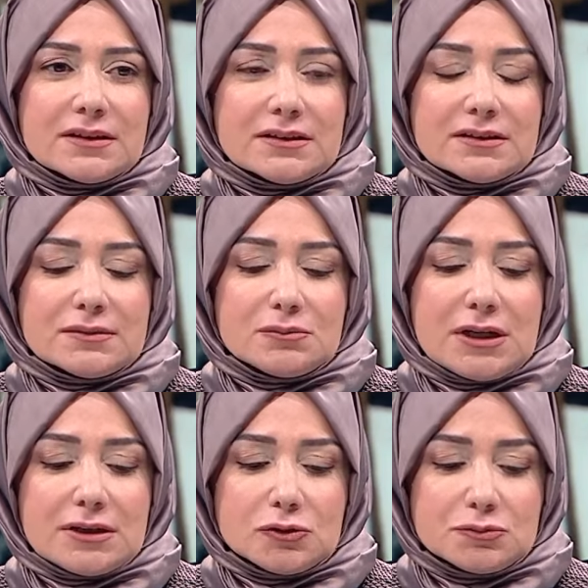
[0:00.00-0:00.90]
E,
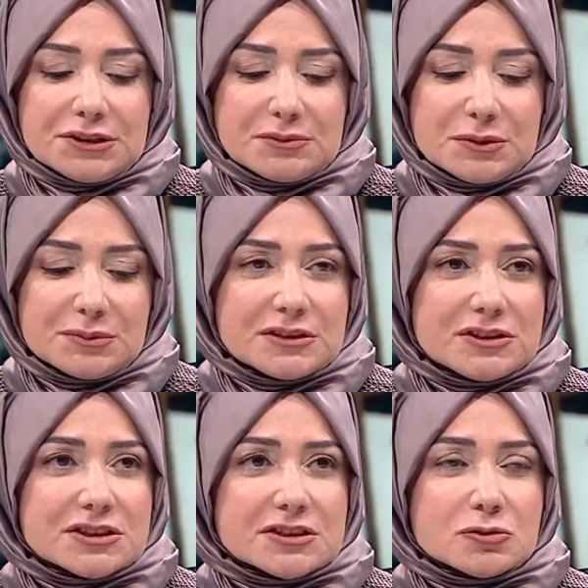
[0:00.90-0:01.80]
malum
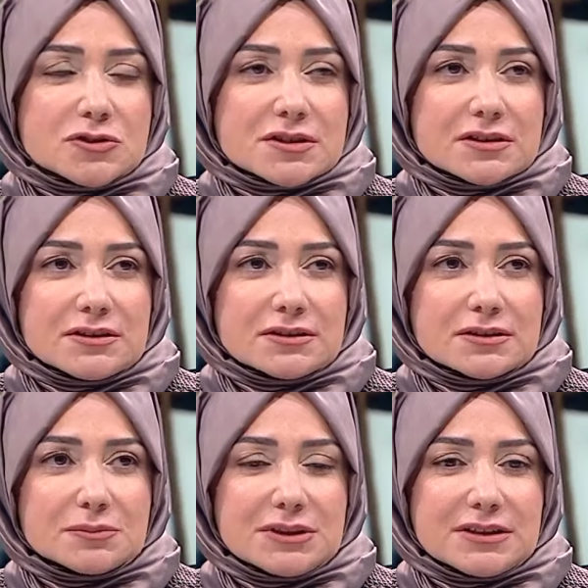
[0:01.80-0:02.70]
21. yüzyıl
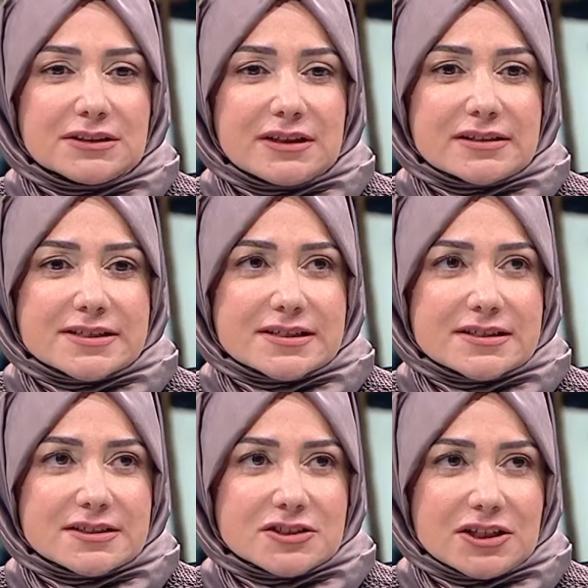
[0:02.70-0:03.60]
e, bir
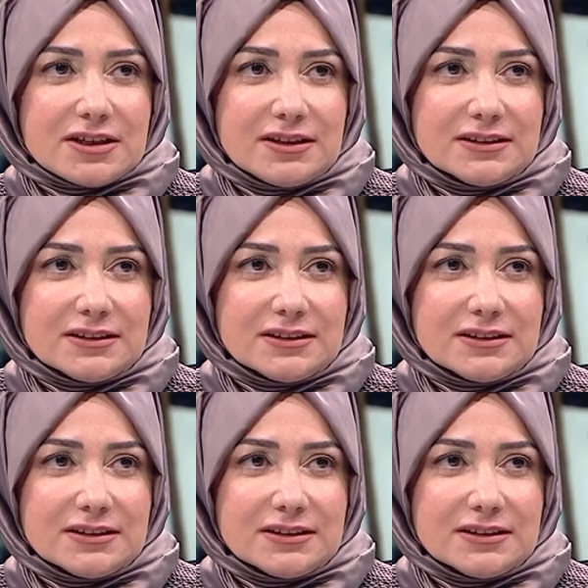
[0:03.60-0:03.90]
narsistik çağ.